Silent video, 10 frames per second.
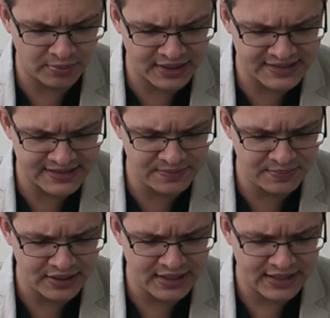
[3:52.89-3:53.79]
principes
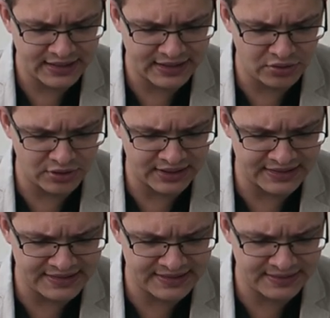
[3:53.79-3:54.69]
qu'est le
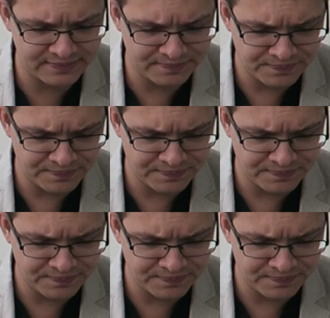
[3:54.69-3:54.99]
Christ.